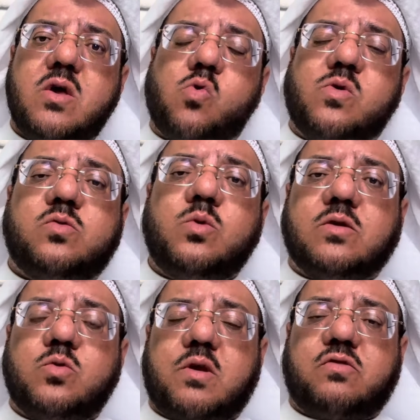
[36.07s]
وسنة
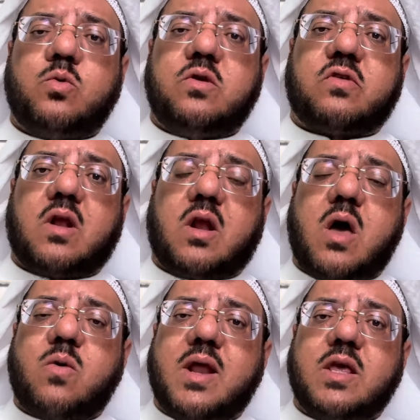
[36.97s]
الرسول صلى
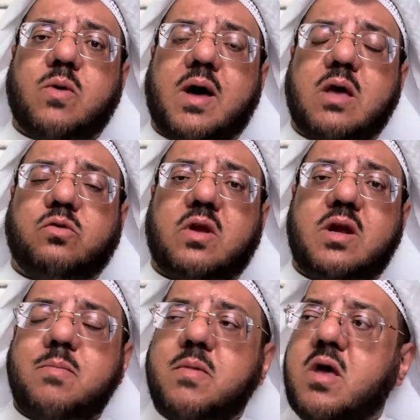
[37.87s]
الله عليه وعلى وسلم